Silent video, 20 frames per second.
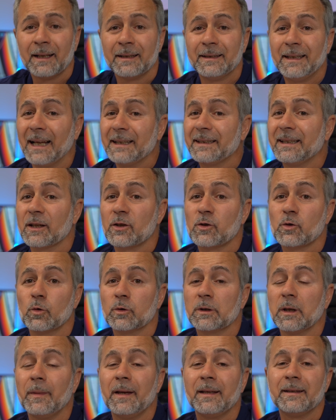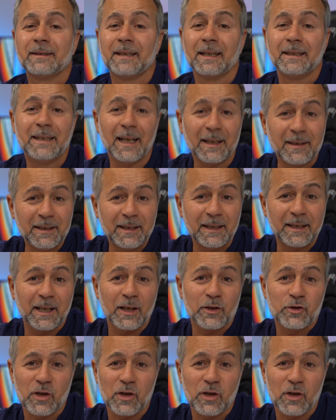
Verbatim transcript: date assolutamente da dire,